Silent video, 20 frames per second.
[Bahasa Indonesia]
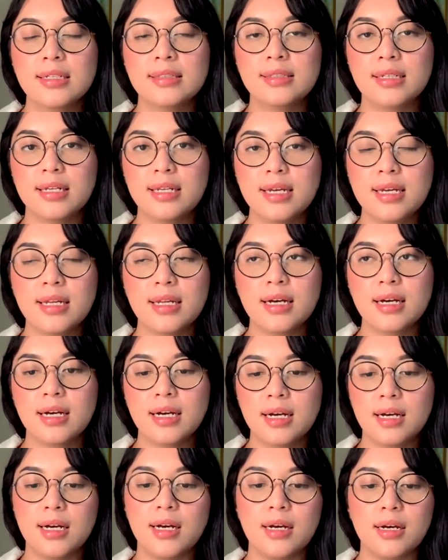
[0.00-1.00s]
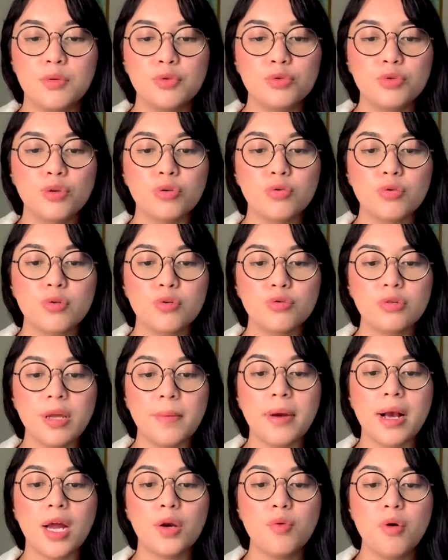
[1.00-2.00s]
Jadi uh, untuk
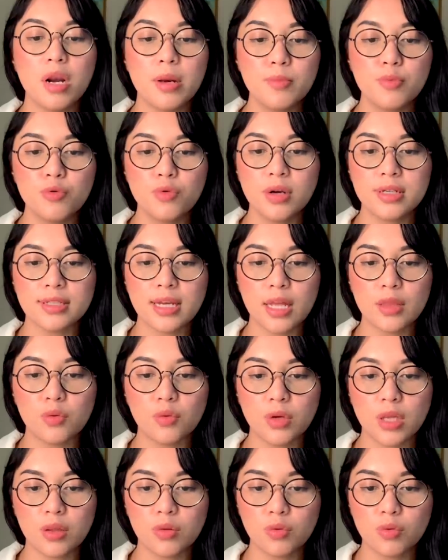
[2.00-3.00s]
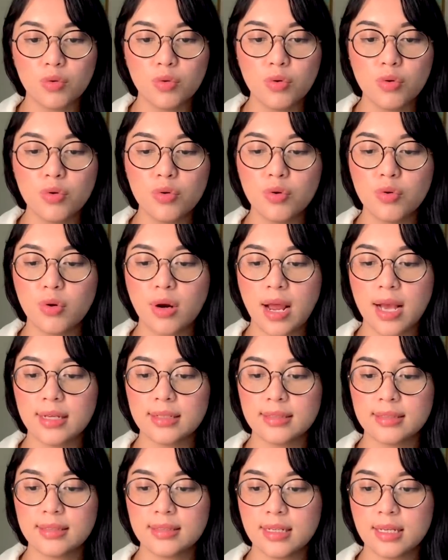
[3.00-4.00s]
UTBK 2021 itu
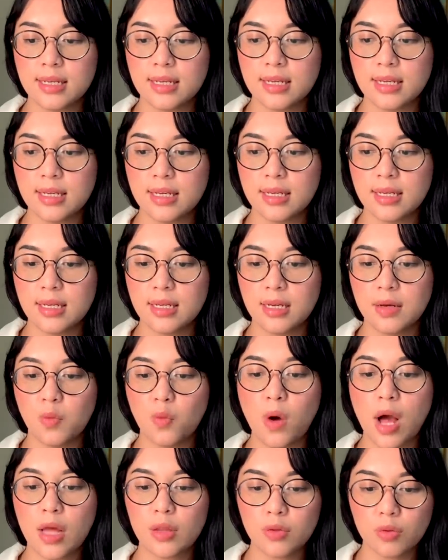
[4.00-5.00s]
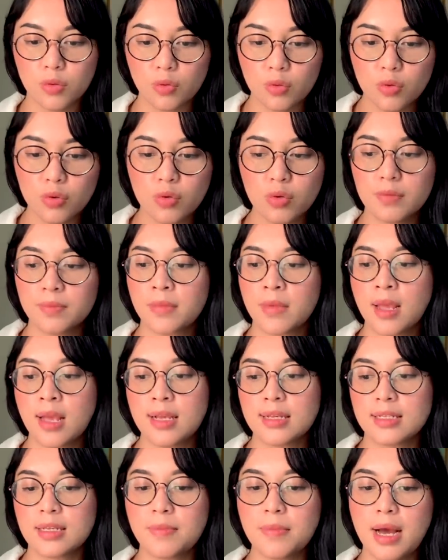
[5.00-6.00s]
durasi waktu
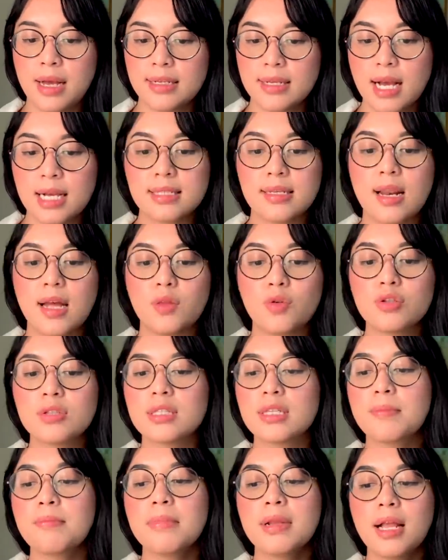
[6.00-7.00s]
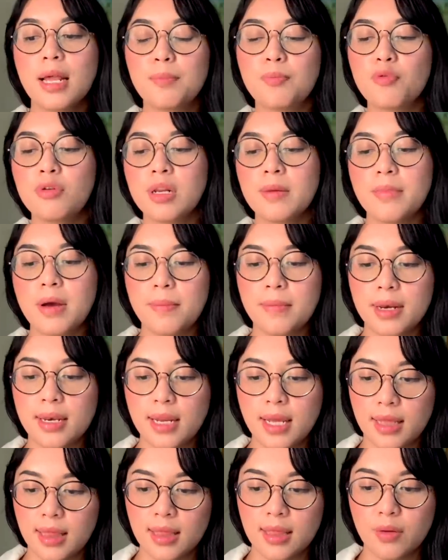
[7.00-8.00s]
sebanyak 195
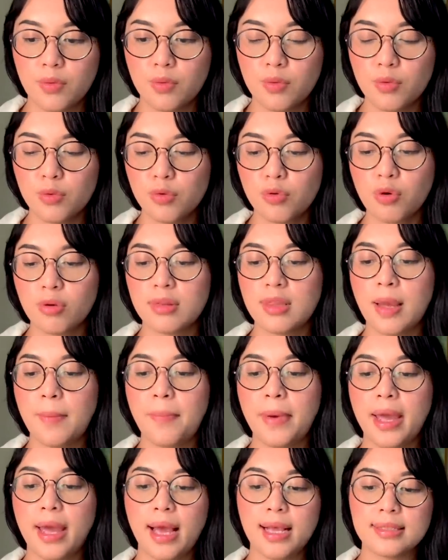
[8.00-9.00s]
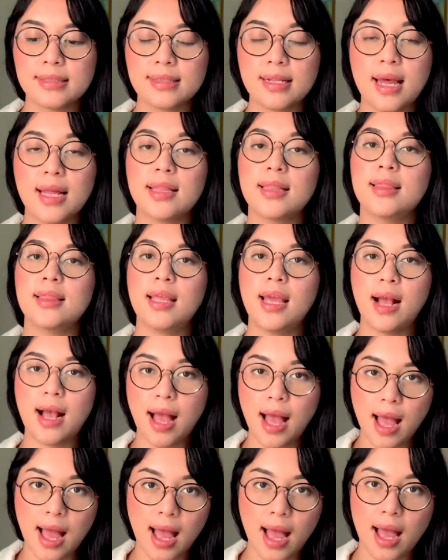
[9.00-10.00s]
menit untuk TPS dan
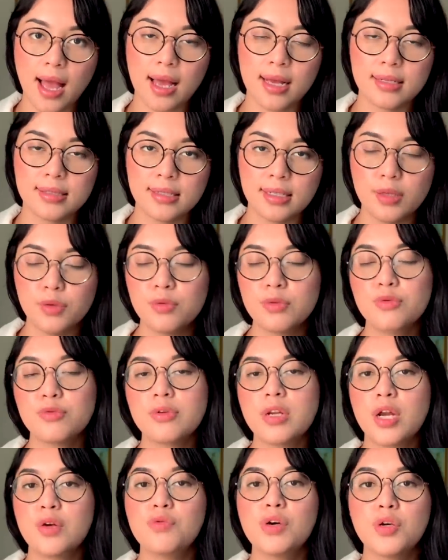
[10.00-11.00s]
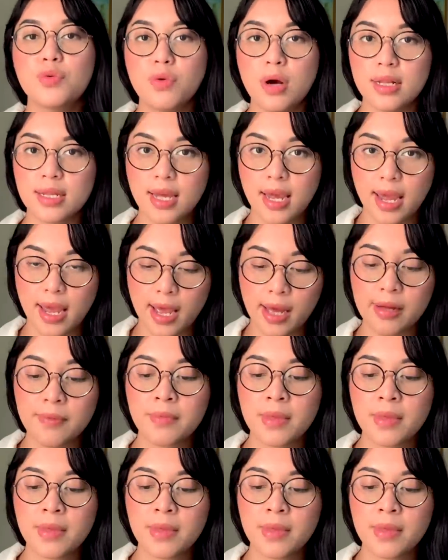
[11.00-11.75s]
TKA. Jadi udah dua-duanya ya.